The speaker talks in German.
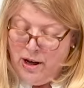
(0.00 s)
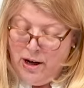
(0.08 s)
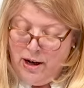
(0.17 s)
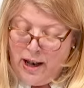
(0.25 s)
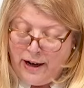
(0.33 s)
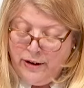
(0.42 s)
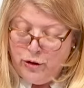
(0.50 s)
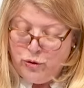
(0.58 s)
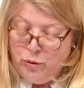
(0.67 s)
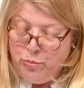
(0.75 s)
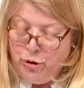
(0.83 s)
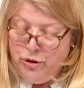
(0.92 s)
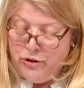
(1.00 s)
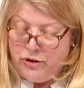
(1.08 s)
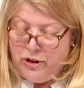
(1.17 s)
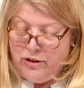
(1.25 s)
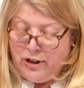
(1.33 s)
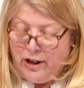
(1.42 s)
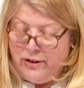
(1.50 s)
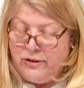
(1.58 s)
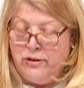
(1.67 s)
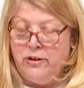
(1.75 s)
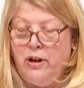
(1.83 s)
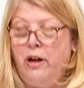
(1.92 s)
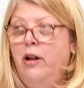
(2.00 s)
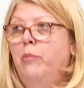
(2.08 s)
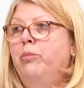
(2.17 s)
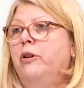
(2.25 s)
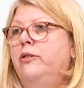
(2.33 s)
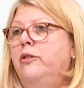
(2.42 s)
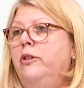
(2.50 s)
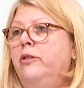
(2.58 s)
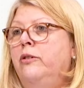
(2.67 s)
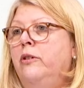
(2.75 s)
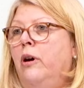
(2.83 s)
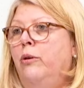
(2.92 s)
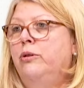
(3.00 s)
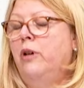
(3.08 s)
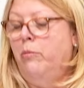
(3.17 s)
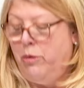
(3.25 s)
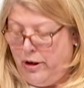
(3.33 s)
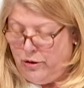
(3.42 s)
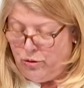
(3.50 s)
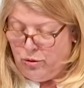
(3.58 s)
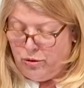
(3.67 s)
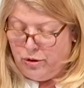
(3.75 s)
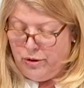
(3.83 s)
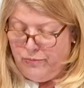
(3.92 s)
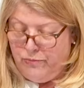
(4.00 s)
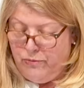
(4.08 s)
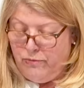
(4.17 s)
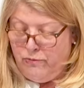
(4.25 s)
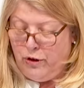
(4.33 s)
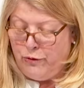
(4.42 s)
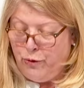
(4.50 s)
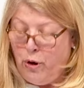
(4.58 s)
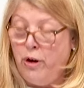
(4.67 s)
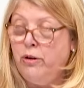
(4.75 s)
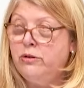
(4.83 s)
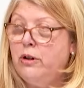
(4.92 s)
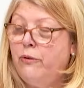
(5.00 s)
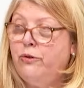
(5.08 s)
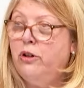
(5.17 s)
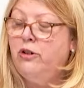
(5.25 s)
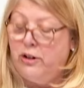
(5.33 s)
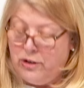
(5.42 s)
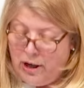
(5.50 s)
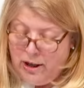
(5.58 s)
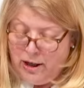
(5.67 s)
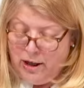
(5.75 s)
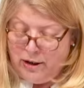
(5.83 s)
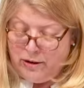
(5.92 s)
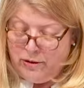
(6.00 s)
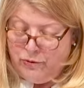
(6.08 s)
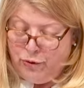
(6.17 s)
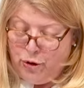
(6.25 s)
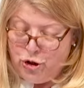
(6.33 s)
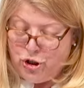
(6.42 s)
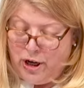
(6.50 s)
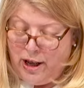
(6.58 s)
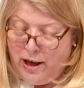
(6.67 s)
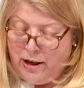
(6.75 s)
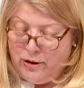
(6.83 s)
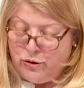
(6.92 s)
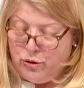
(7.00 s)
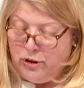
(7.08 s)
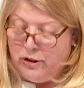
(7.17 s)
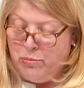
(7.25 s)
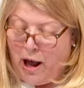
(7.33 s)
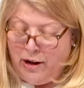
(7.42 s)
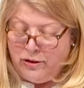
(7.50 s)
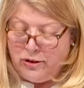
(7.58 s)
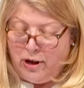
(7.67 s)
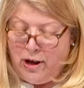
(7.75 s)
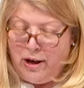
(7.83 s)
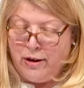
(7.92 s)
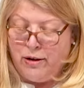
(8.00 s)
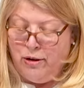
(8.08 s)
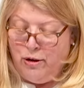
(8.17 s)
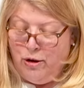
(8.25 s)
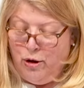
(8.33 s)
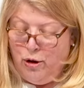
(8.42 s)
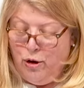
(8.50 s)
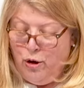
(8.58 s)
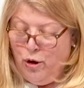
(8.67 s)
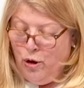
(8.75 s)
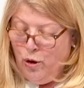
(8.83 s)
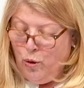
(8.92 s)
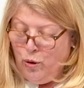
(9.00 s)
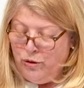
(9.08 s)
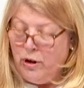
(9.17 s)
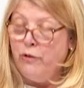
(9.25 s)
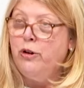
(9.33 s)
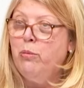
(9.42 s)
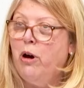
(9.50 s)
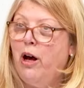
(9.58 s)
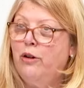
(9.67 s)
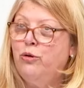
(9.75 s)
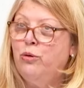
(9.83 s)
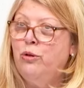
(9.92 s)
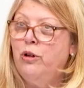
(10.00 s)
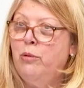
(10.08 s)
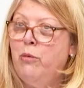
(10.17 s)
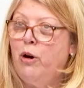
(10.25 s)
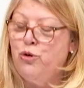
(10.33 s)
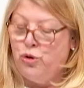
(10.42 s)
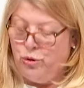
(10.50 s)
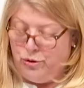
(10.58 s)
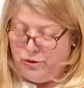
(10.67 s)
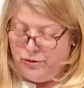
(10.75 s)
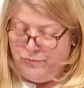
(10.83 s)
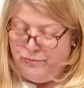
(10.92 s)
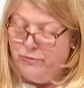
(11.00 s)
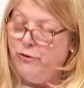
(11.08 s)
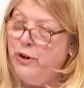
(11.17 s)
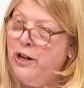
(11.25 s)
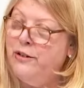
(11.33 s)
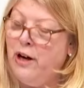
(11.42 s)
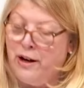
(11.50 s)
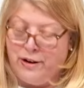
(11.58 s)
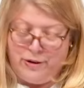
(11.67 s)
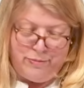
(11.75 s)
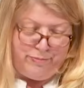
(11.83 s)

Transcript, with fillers: Landes- und Bundesinteressen einer präzisen Ausarbeitung. Wir freuen uns auf die detaillierten Vorschläge zu diesem Antrag und auf die Beratungen im Ausschuss. Vielen Dank.